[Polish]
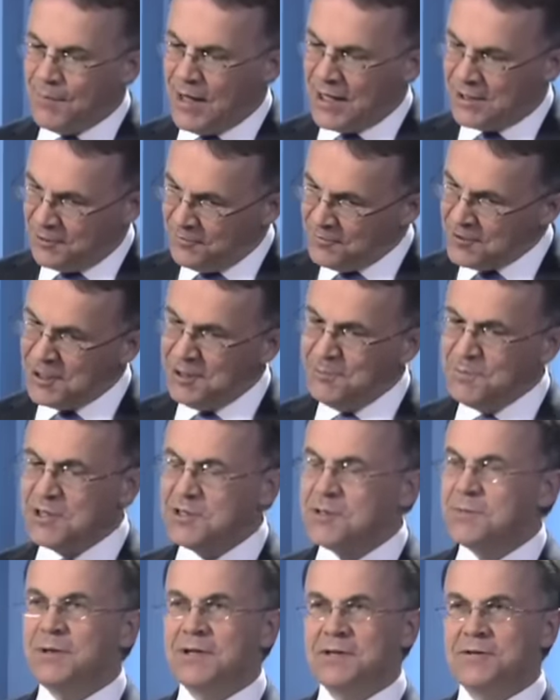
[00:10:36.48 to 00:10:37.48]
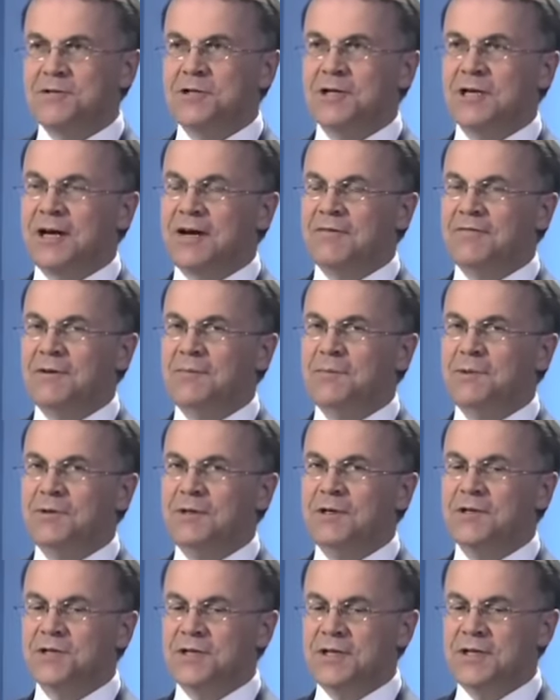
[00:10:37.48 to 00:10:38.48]
a to w takim razie bardzo ciekawe, bo
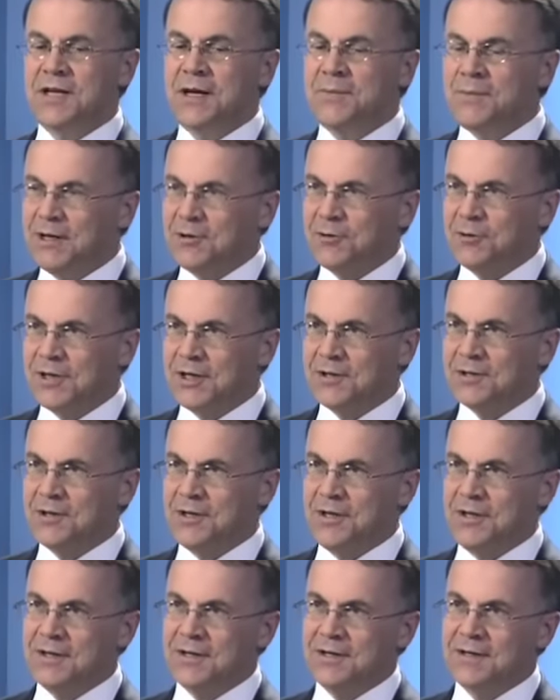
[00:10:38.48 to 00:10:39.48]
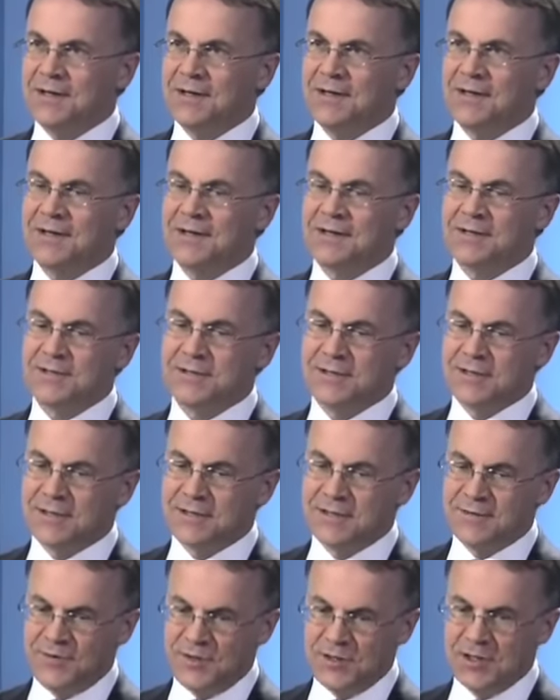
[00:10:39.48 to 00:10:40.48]
jeżeli nie ma notatki e,
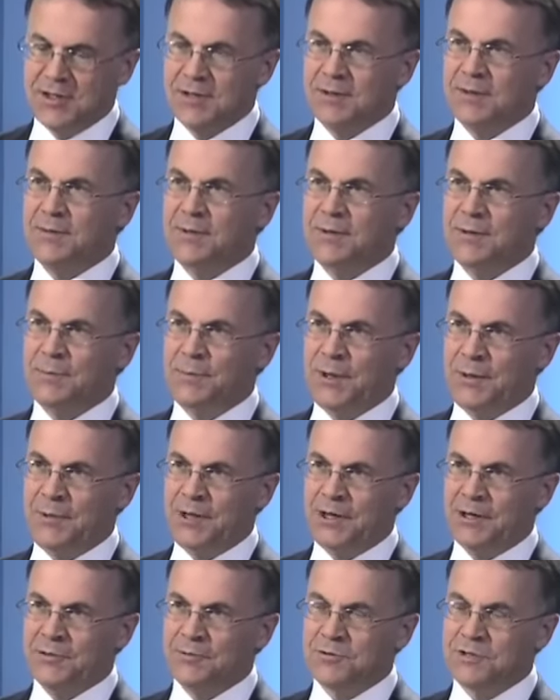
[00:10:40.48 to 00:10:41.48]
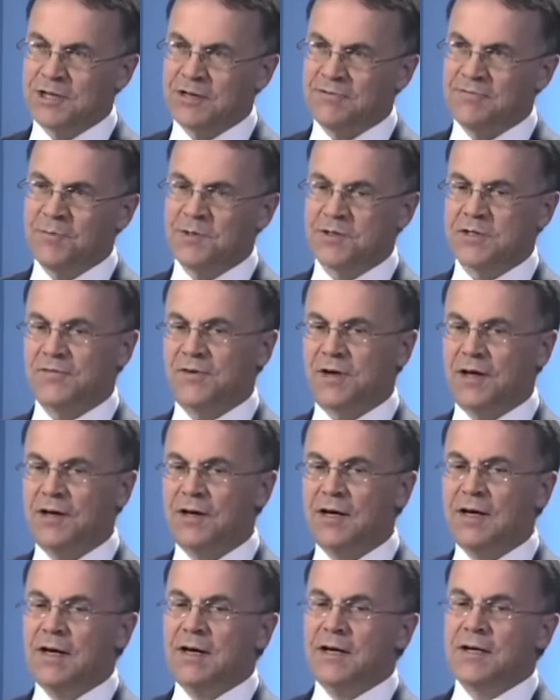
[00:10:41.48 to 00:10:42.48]
z, z, wizyty premiera Tuska w Moskwie,
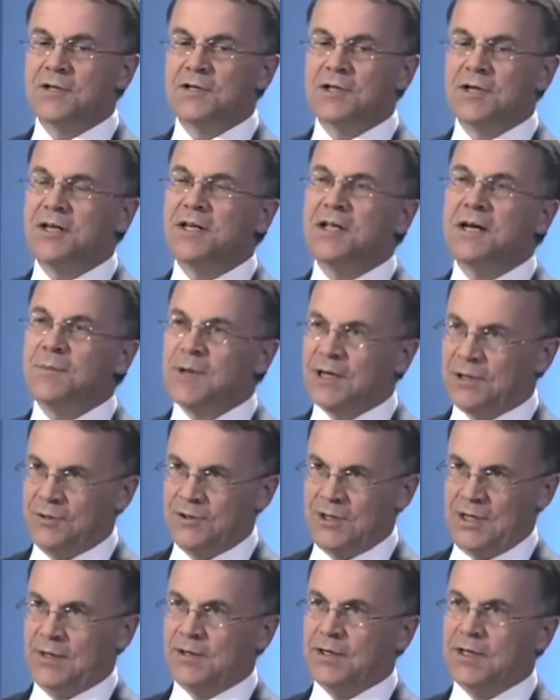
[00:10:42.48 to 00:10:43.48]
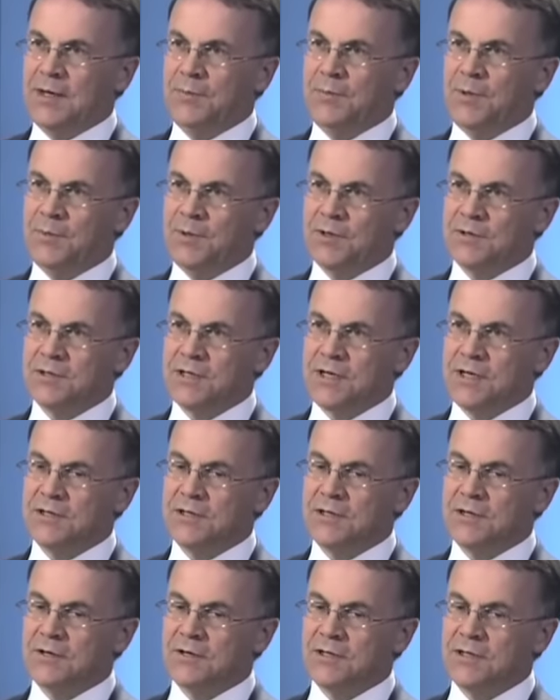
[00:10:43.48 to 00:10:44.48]
jeżeli nie ma notatki po polskiej
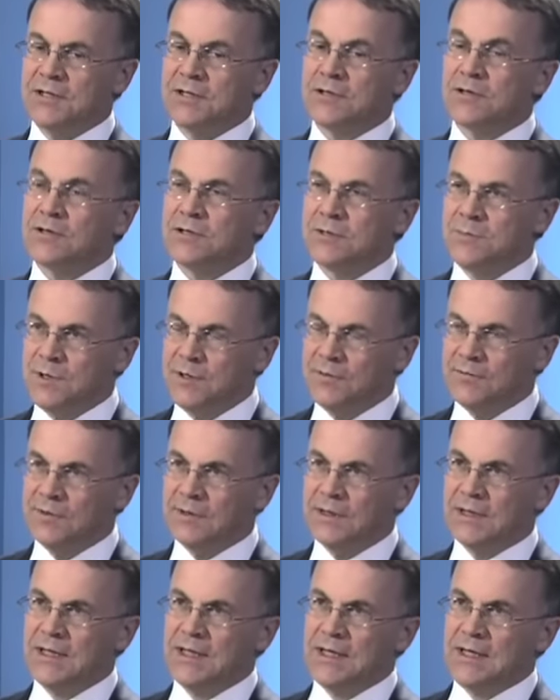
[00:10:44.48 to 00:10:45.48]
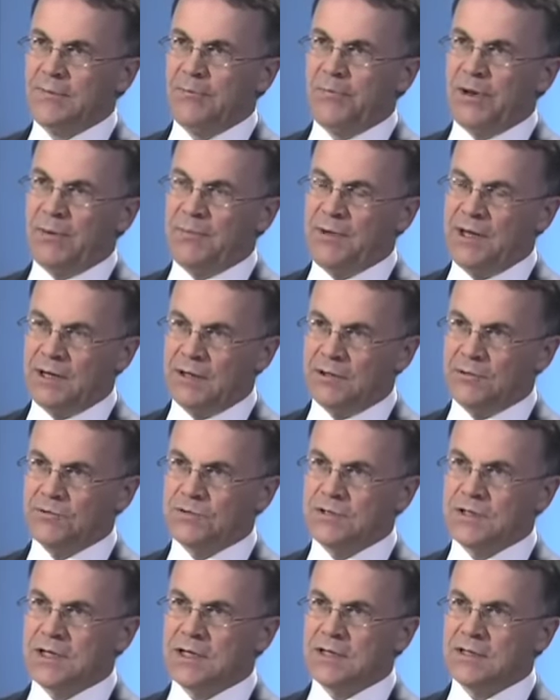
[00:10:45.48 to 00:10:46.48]
stronie z rozmowy premiera
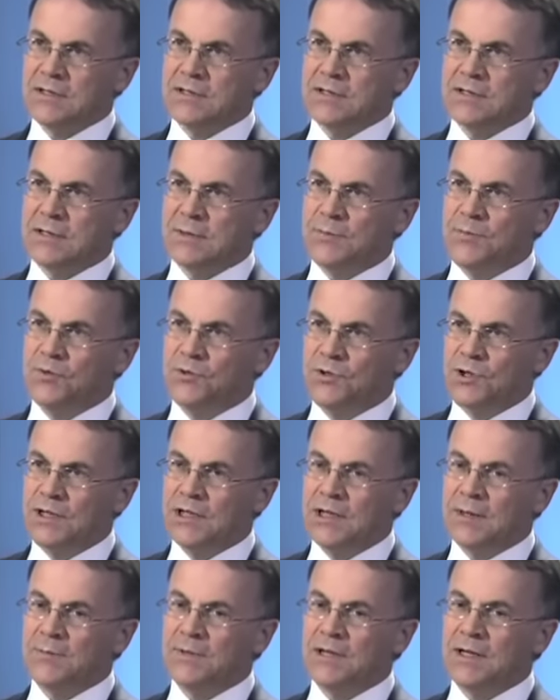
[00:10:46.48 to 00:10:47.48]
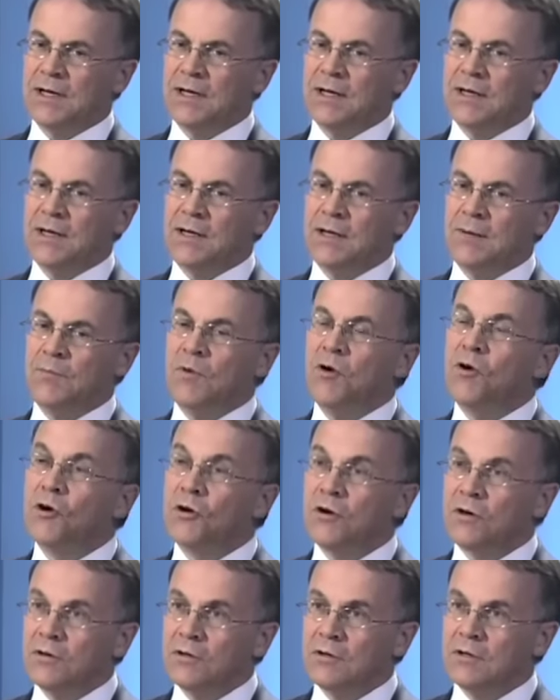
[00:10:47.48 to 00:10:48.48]
Tuska z Putinem na
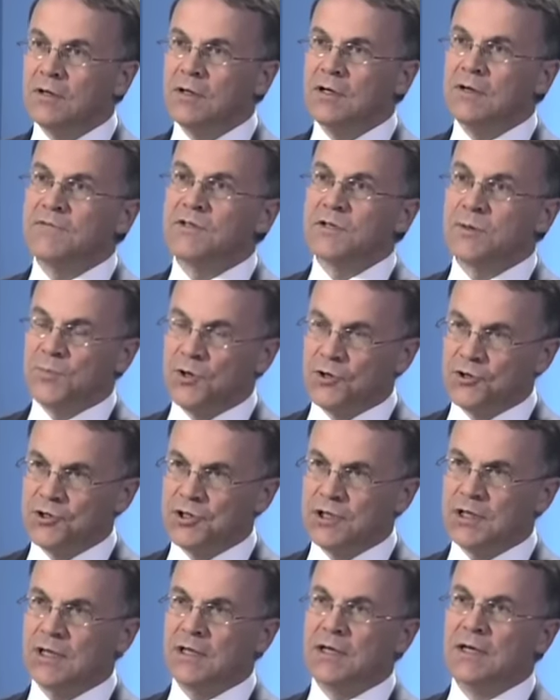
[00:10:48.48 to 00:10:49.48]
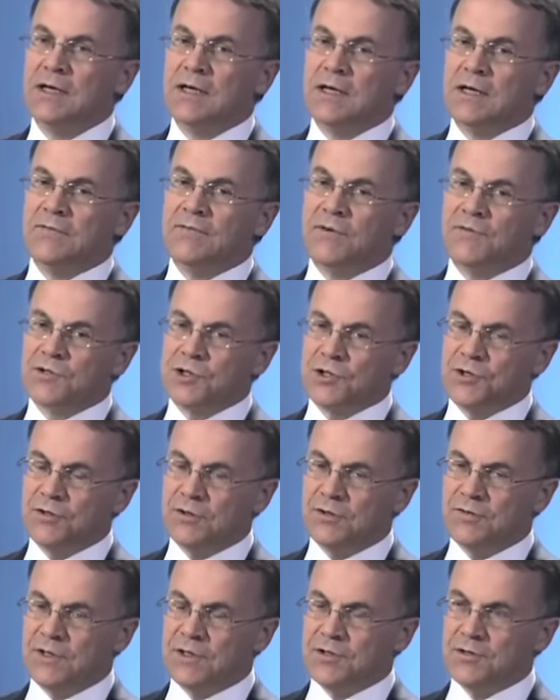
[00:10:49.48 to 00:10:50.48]
Molo, na Molo w Sopocie, w Sopocie tak. we
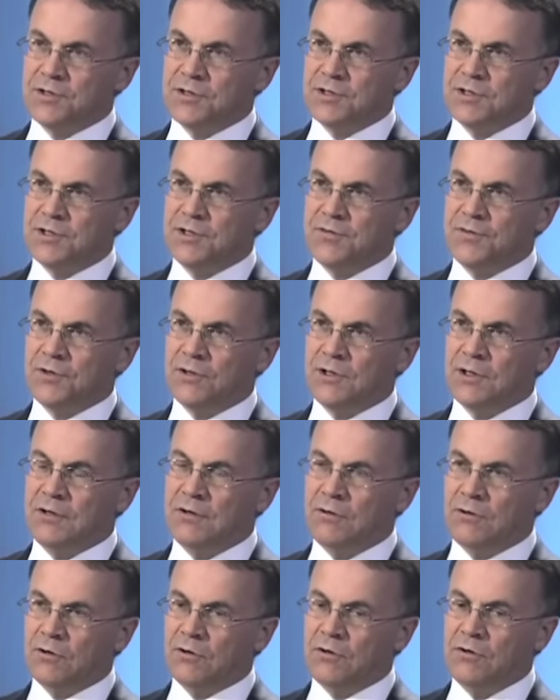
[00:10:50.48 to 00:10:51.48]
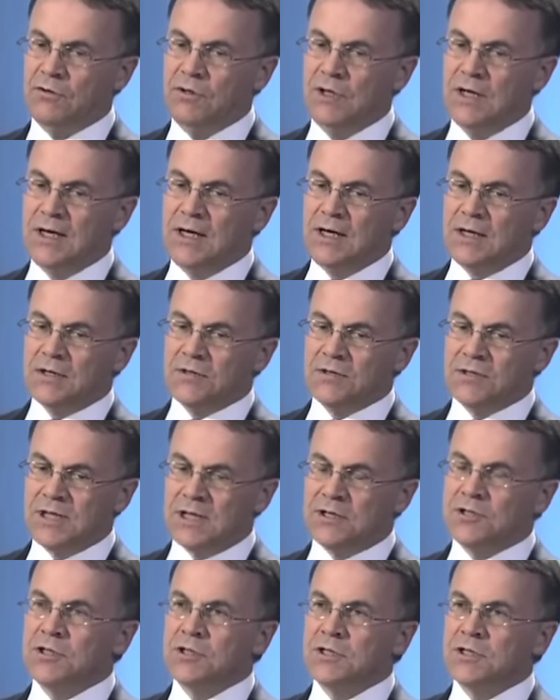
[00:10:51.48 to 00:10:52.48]
wrześniu 2009 roku, to
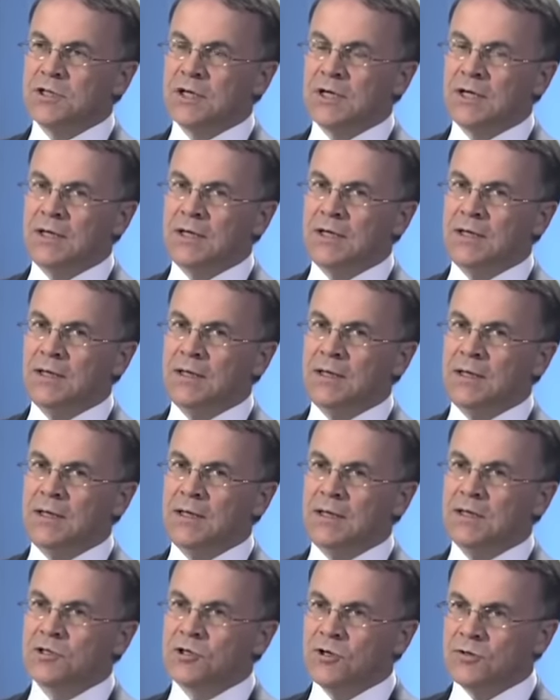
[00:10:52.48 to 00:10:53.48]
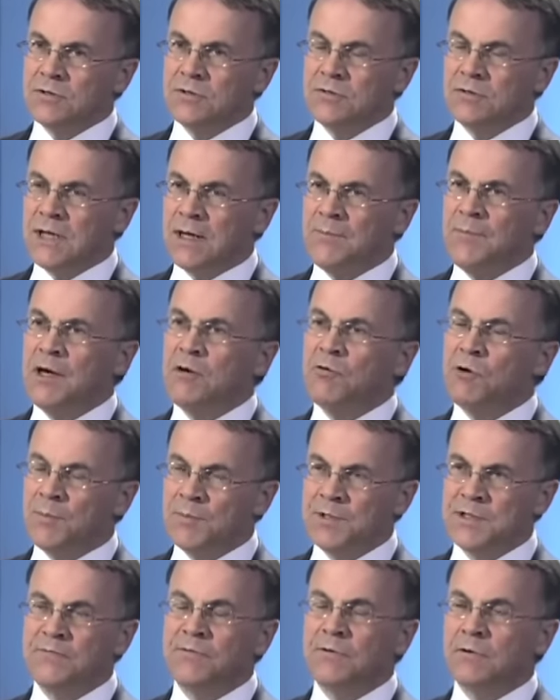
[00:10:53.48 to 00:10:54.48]
znaczy, że rządzą nami
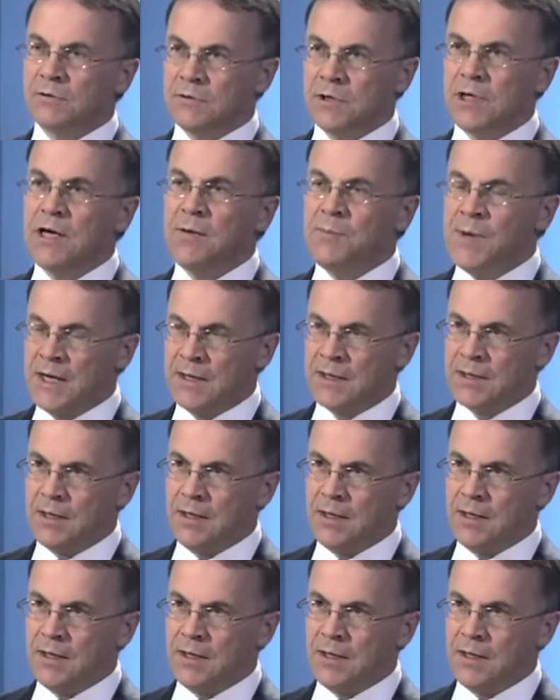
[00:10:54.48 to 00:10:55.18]
chłopcy w krótkich majtkach.